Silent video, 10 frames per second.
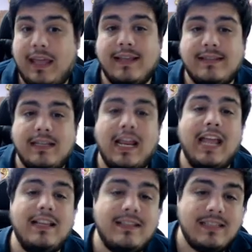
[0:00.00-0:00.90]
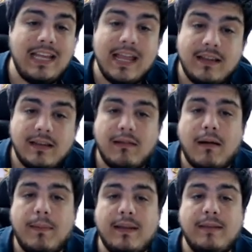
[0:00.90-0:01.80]
Es decir, el 100 te va
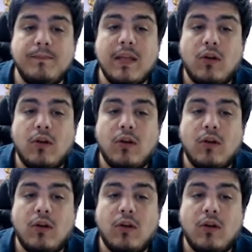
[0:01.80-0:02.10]
a pedir,